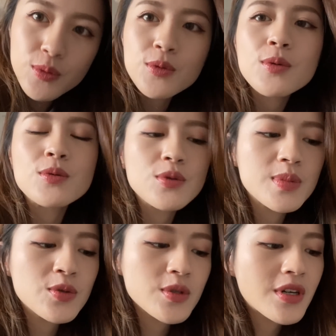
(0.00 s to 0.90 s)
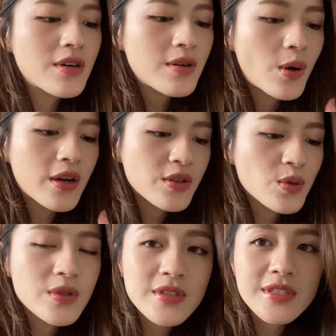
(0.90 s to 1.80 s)
所以我就必须要花更多
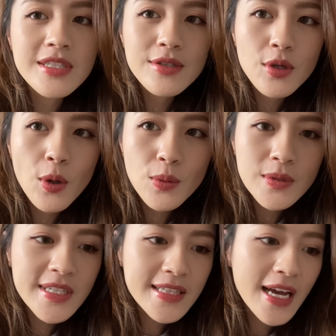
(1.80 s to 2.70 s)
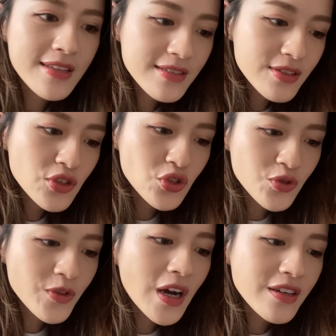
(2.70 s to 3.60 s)
的时间投入在它的指
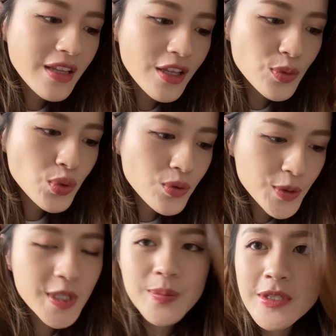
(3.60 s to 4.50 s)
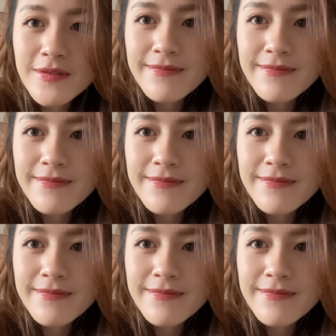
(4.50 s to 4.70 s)
法跟它的谱上面。